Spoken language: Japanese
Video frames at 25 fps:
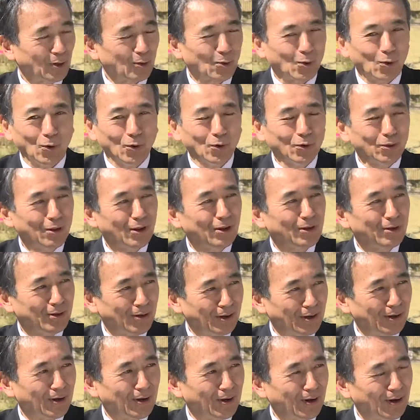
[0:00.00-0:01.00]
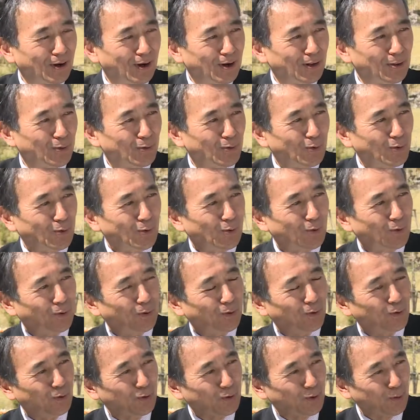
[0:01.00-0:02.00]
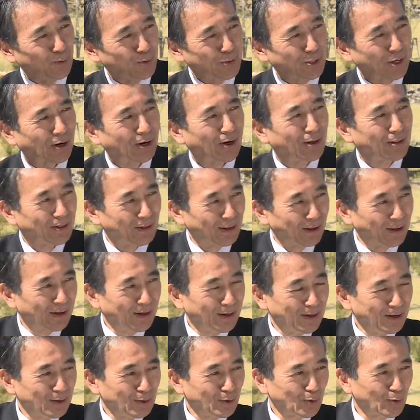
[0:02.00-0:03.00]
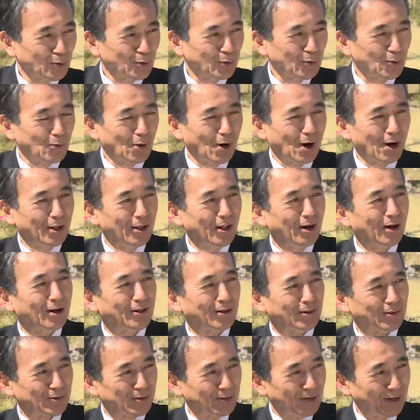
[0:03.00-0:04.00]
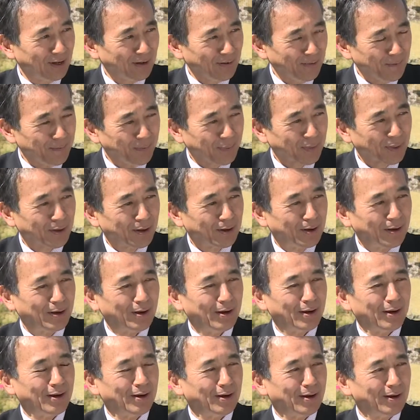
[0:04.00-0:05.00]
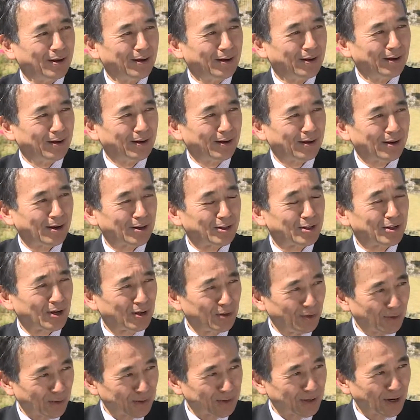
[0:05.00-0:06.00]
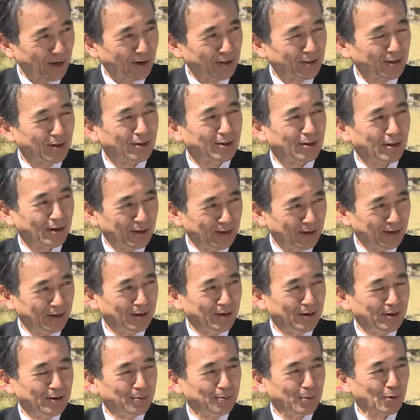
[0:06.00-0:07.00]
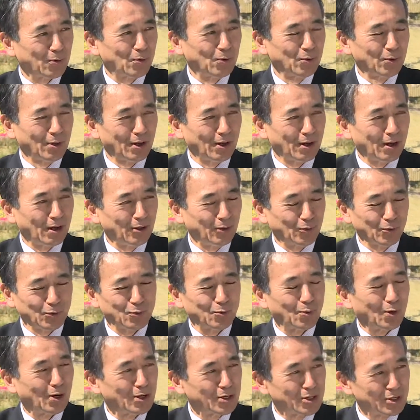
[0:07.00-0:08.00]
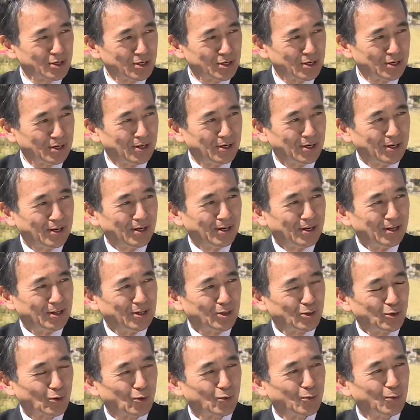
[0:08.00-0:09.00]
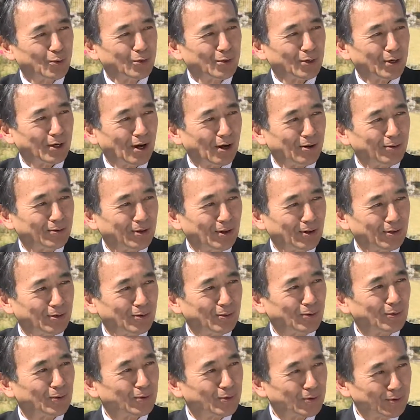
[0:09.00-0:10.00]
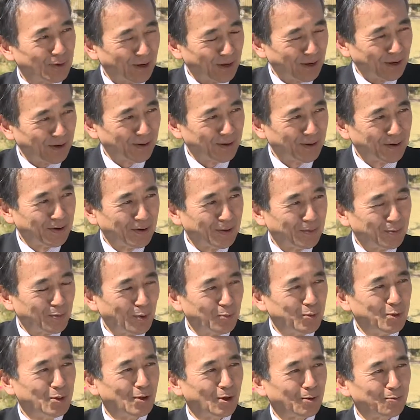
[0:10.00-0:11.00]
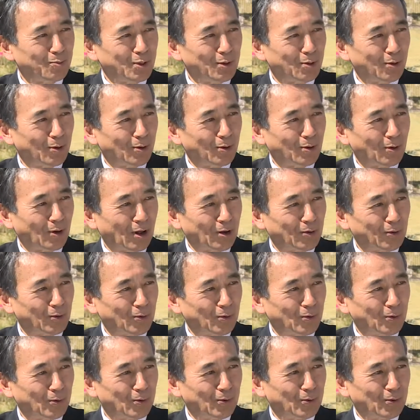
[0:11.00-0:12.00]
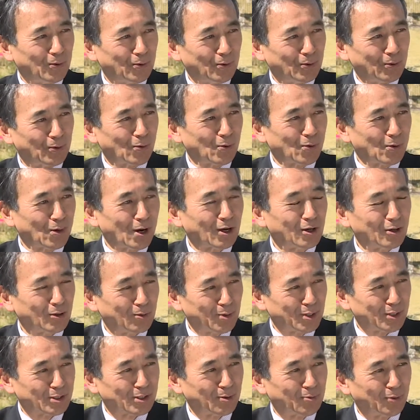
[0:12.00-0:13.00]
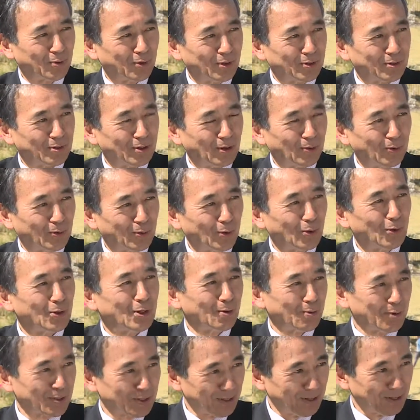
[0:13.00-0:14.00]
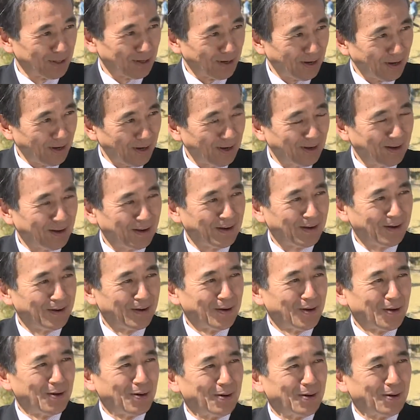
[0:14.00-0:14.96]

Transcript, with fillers: なんかこんなにねあの農業も盛んで、はい、特にこう花がですね、えー、柿産業が盛んだったり、まあ、こんなあの素晴らしい植物園があるんだっていうのですね、はい、まあみんなびあの国会議員の皆さんもですね驚いてましたんでね。あそ